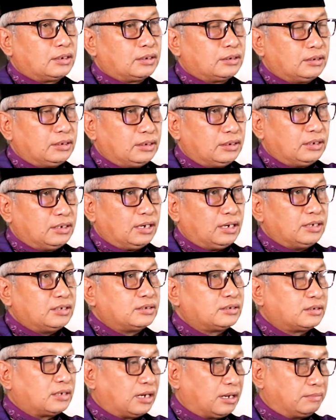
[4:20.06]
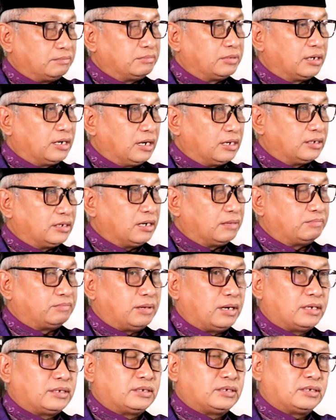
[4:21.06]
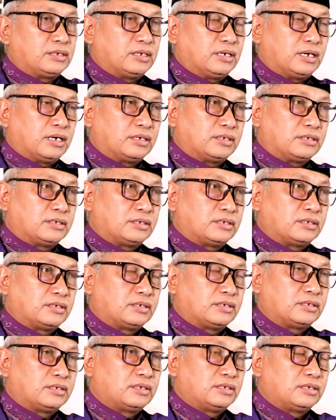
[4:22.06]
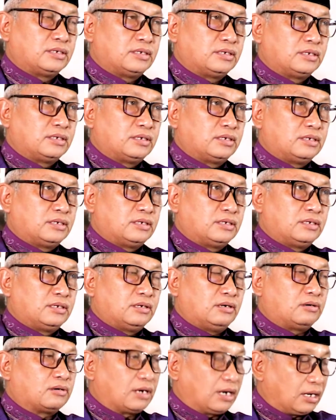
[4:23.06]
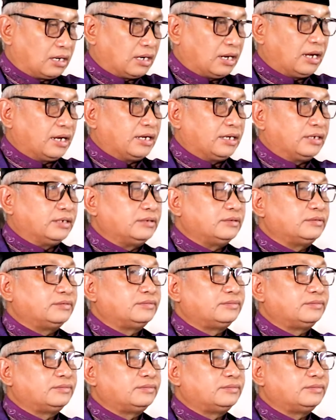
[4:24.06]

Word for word: ketika Islam berhadapan dengan orang lain